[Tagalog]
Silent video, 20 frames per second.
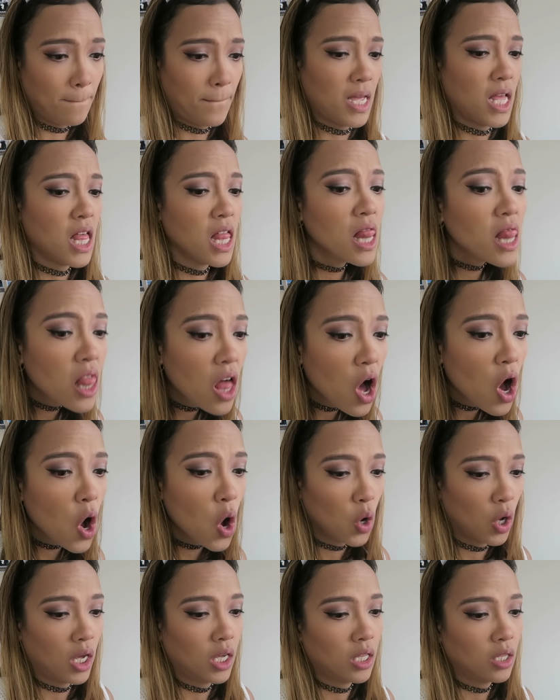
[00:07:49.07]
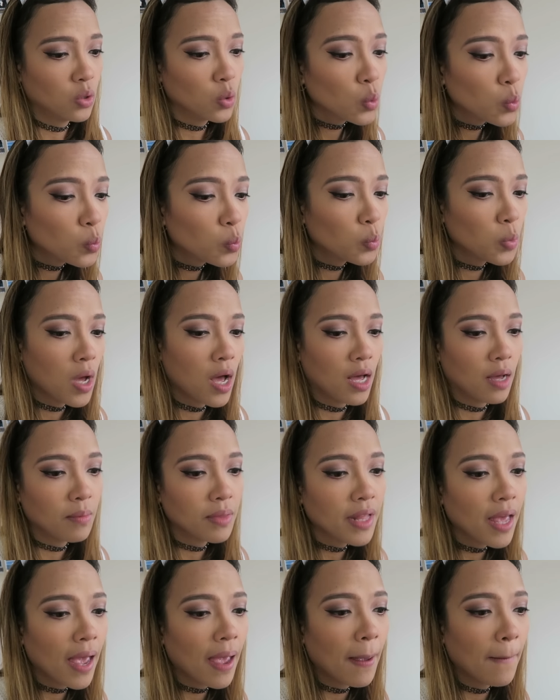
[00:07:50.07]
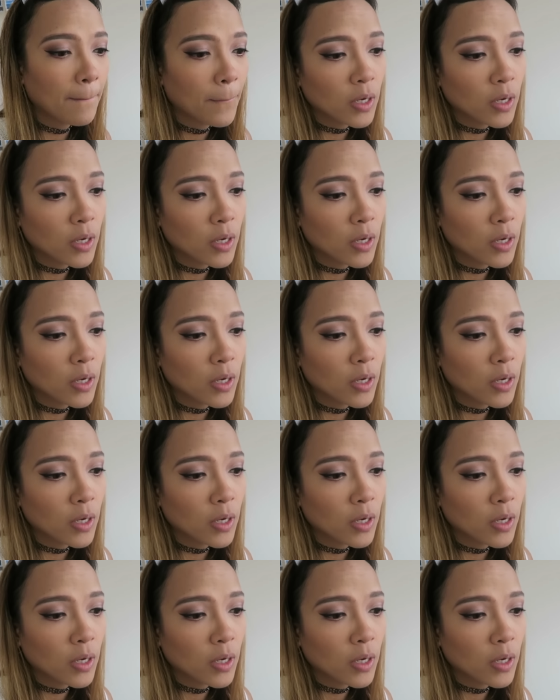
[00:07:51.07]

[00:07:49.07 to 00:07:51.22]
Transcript: super weird ko talaga.